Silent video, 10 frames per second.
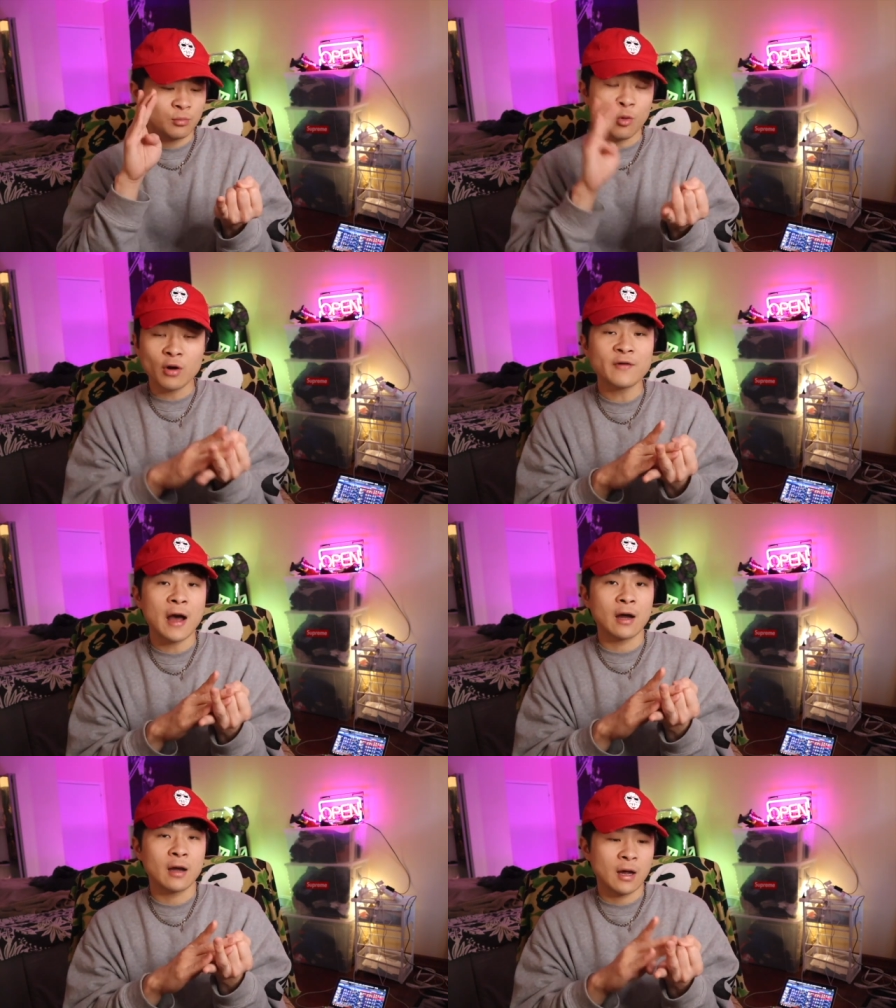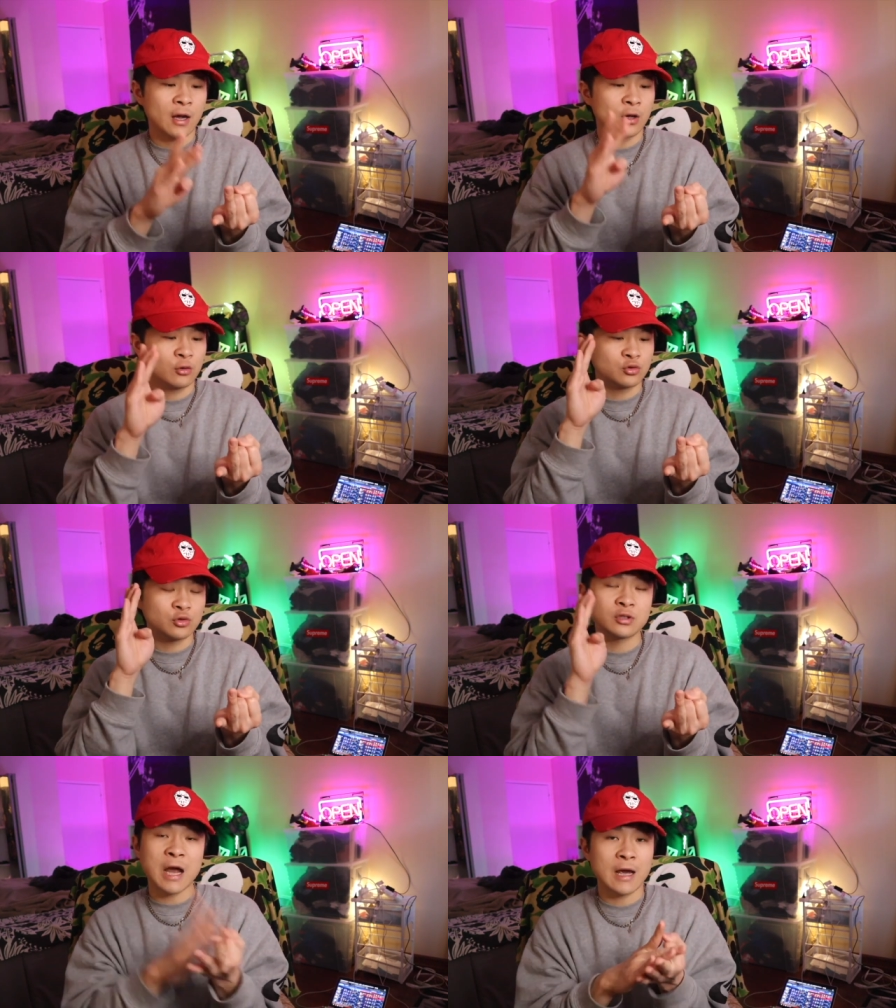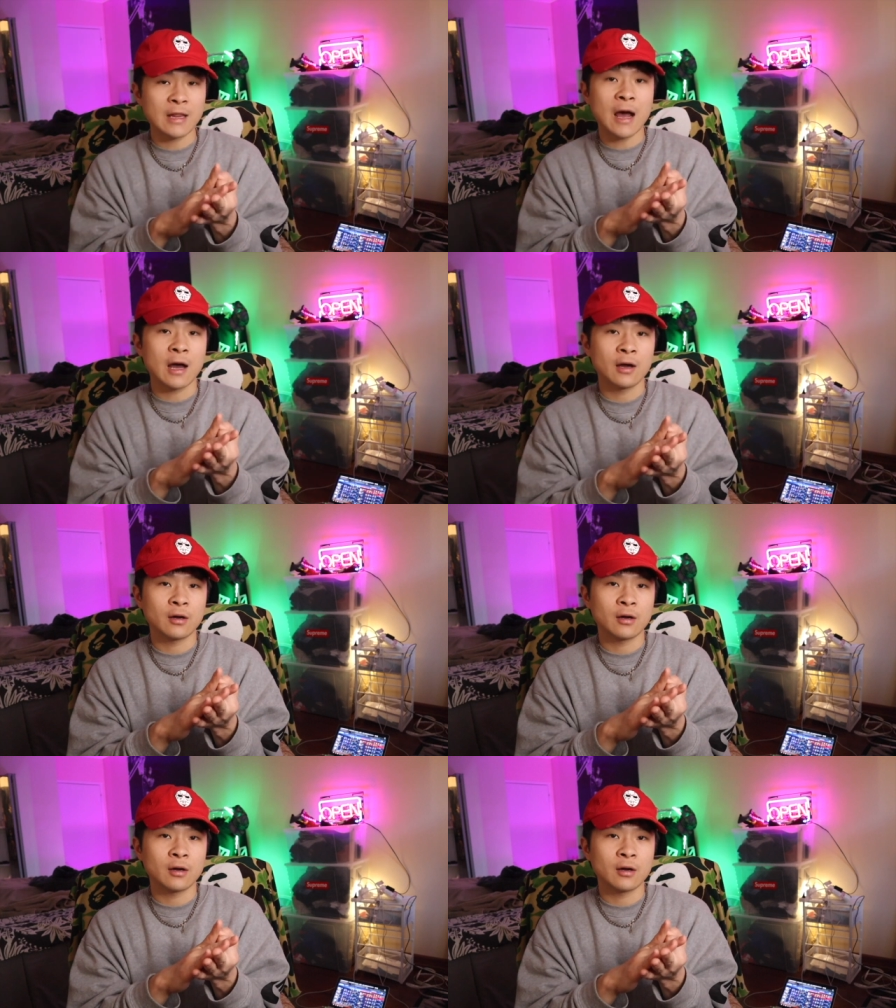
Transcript: 模仿，还有去采纳。